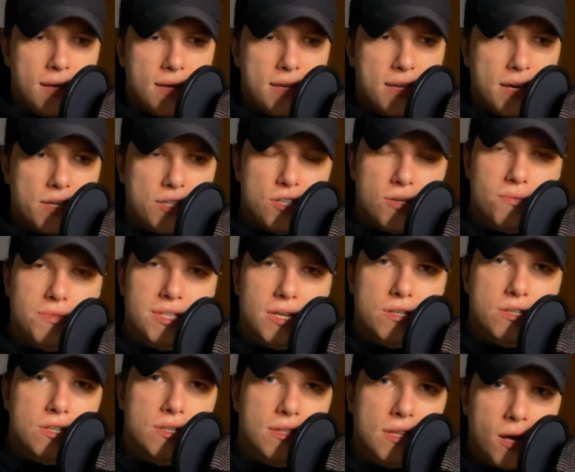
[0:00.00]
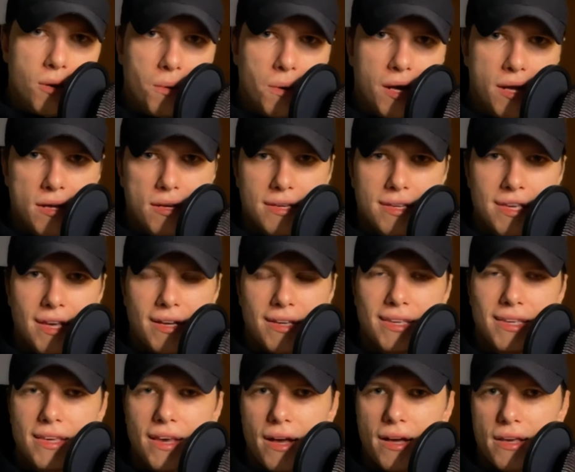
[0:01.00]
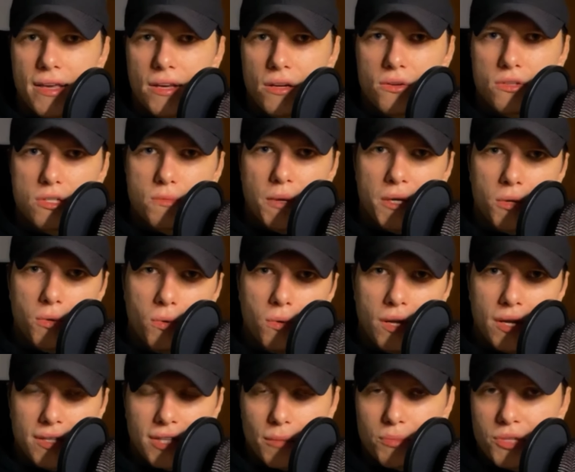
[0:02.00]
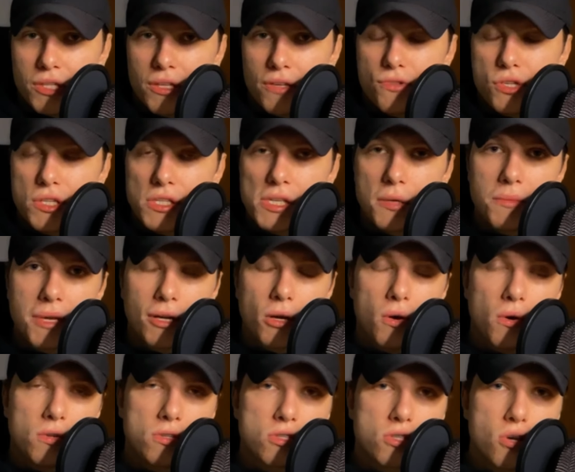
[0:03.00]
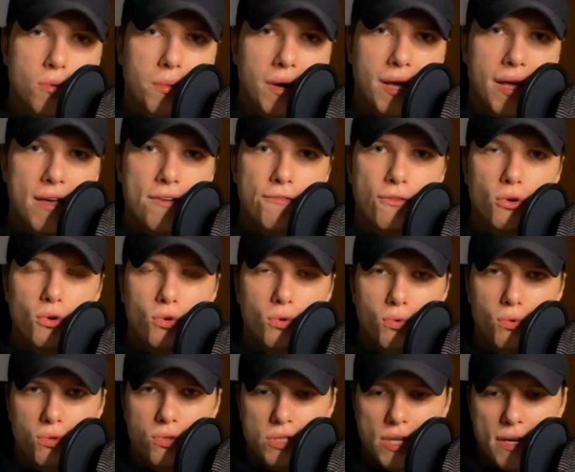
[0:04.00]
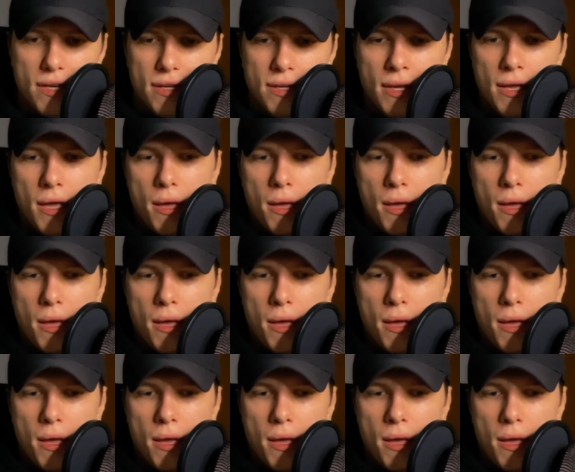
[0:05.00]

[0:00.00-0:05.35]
jak się zaczynała, jak ja jako spekulant, a przede wszystkim jako osoba ewoluuje